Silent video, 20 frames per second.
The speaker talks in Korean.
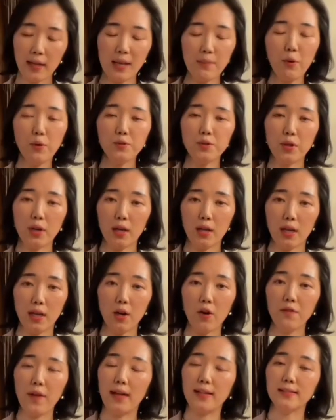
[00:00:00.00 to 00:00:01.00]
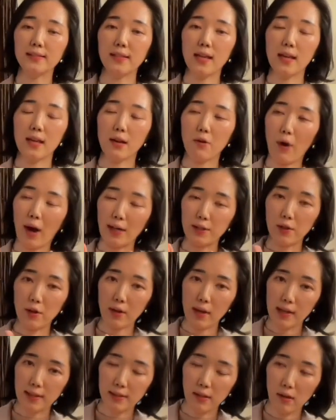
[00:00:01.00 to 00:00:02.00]
기본적인 이런 에세이
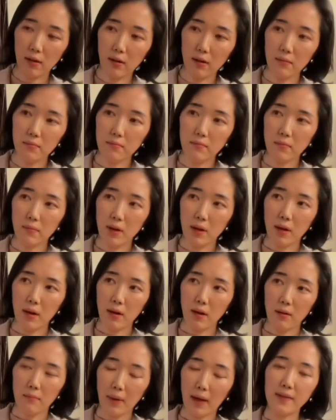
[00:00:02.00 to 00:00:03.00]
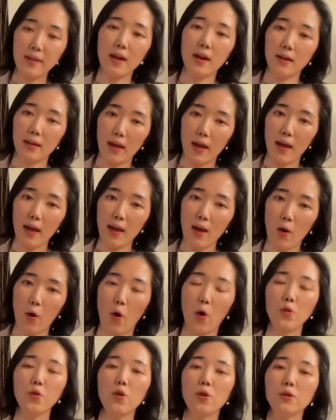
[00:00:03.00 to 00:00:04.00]
과정에서 만약에
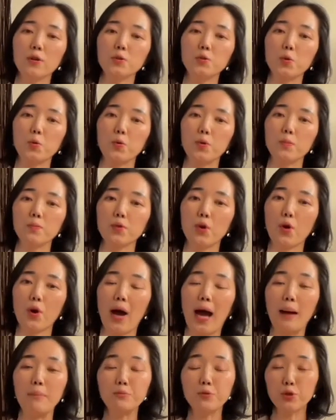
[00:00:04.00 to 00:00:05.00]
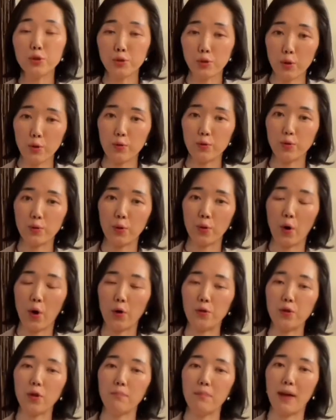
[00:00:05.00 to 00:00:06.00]
언어를 조금 더 압축적으로
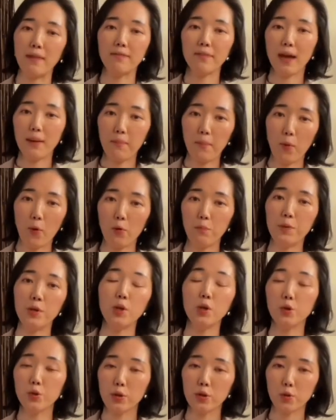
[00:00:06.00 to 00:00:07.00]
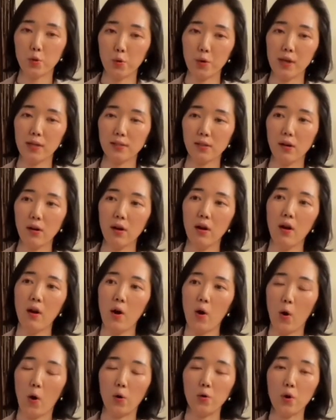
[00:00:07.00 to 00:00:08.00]
어떤 메타포 비유를 통해서
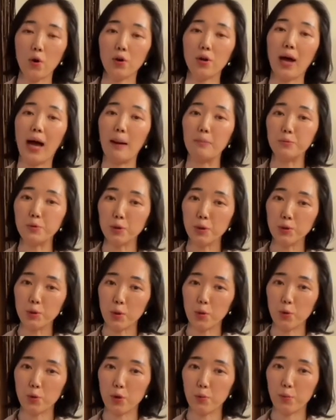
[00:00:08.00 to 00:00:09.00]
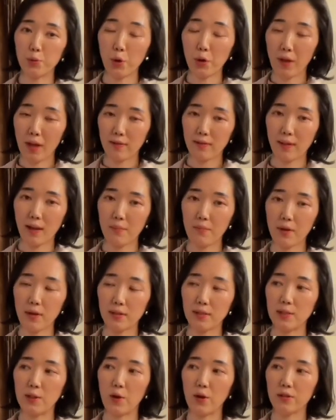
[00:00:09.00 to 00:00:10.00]
언어를 압축적으로 풀어냈다면
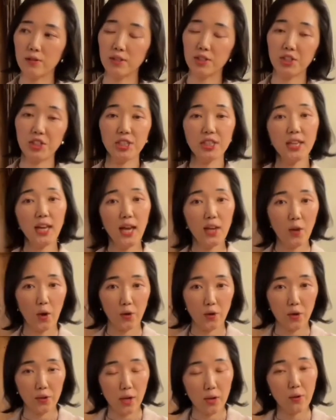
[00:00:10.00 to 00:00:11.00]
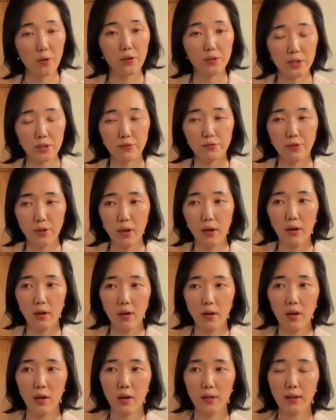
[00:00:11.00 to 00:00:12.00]
그거는 시의 영역일 것이고요.
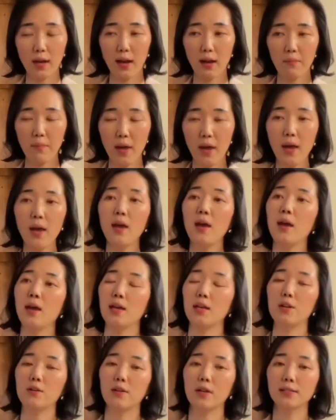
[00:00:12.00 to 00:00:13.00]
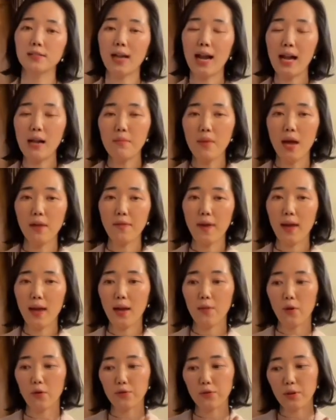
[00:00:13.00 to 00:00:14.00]
그 다음에 이렇게 삶에
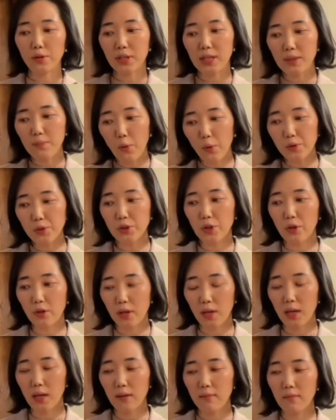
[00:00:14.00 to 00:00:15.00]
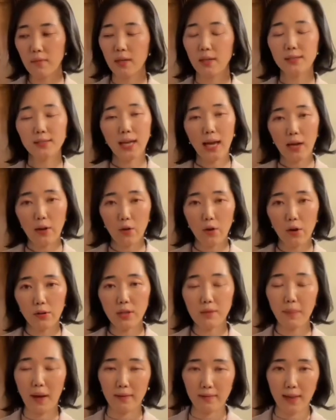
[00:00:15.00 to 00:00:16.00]
대한 어떤 기본적인
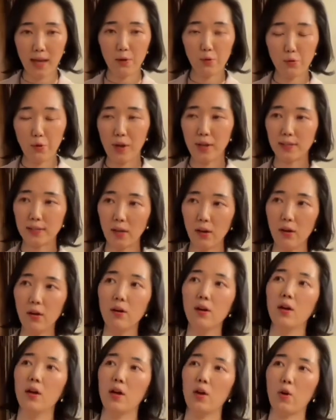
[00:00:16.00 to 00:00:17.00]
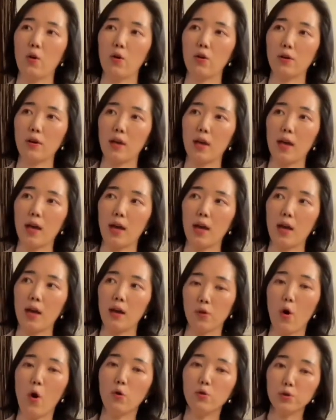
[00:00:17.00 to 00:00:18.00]
사건을 바탕으로 해서 거기에
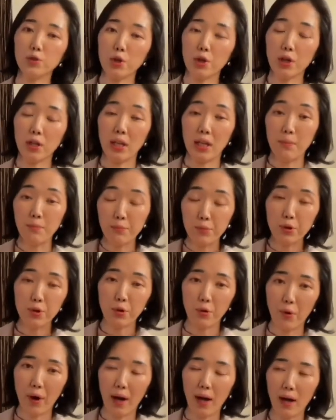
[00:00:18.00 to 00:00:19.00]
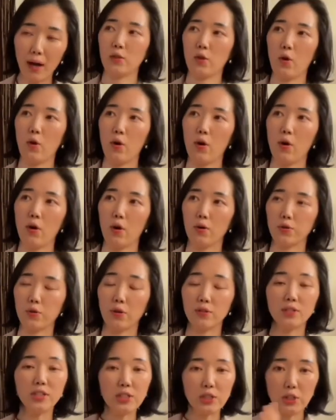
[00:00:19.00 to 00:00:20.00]
허구적인 인물과 더
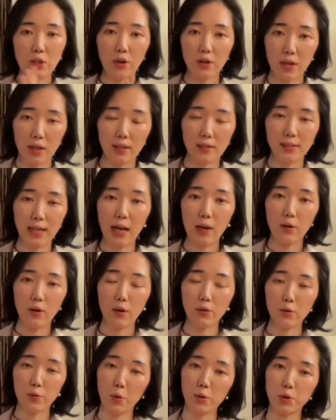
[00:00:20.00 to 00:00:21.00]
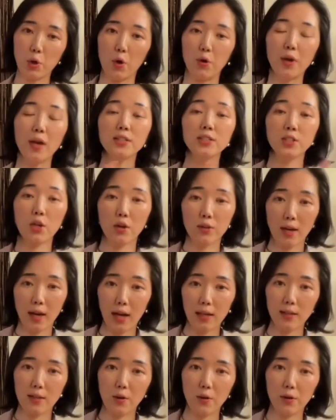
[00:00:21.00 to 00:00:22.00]
어떤 극적인 사건으로 전개시켜
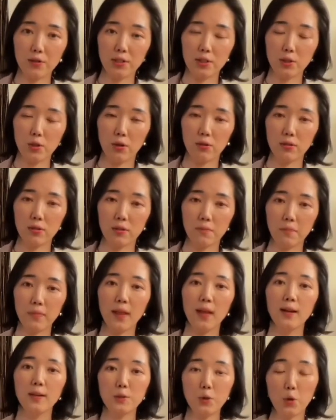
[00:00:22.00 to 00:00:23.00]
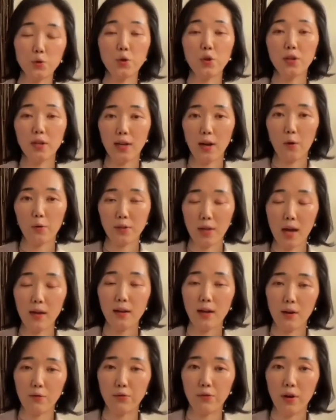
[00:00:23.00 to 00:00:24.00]
나가는 것이 저는 소설이라고
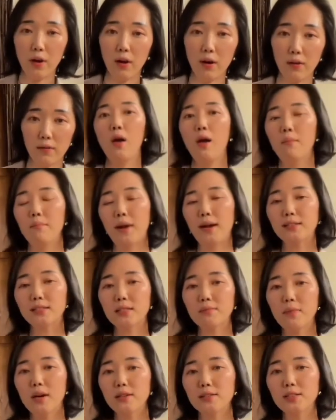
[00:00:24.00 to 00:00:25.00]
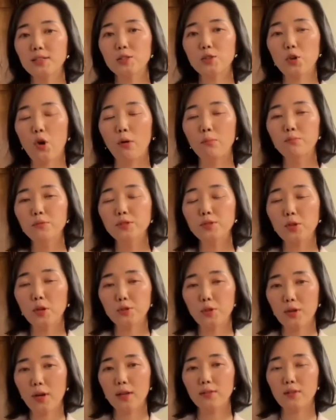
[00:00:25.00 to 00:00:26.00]
생각하고요. 말씀하신 전문
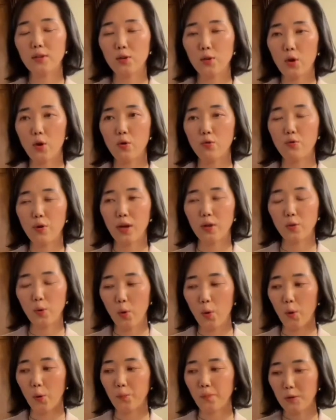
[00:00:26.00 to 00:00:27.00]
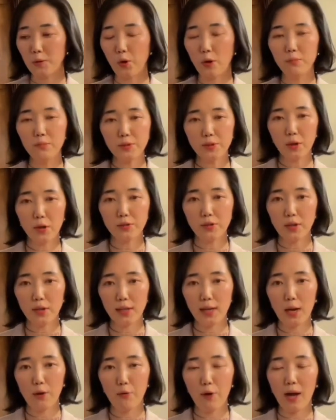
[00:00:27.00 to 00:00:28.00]
서적 같은 경우에도 전문
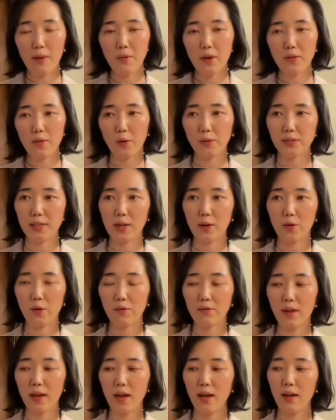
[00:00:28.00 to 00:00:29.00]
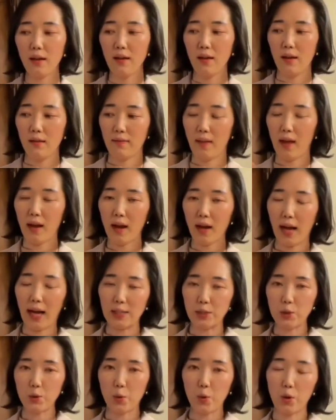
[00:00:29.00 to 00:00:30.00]
서적이라고 하면 어쨌거나 내가
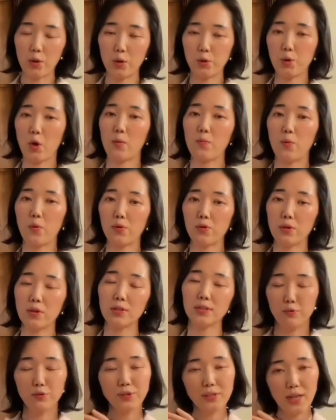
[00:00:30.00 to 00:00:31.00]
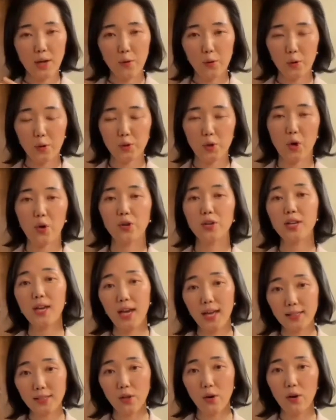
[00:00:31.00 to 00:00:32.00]
가지고 있는 정보를 문장으로
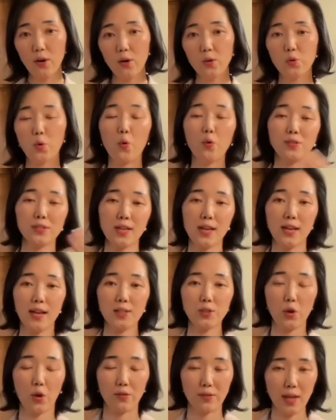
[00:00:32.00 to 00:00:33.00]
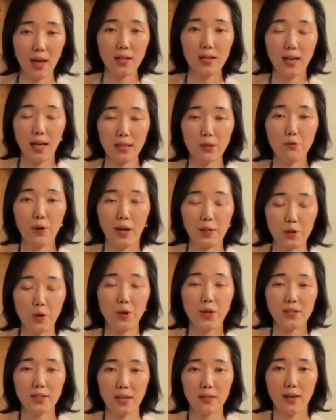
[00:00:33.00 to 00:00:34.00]
정리해서 독자에게 전달을 하는
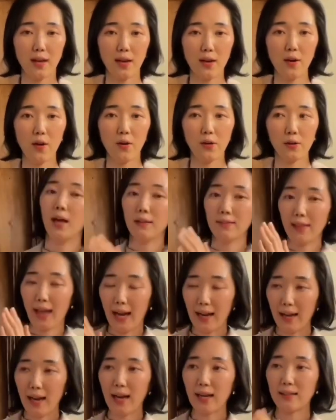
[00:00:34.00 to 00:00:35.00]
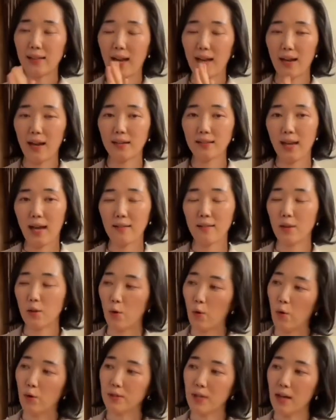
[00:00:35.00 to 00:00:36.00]
과정이잖아요. 단락 단락
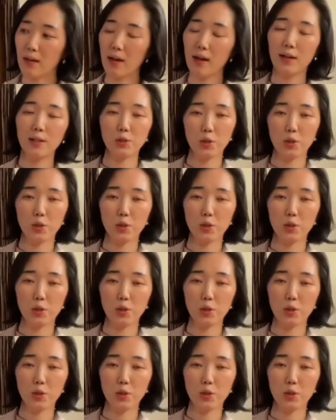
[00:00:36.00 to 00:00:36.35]
단위로 생각을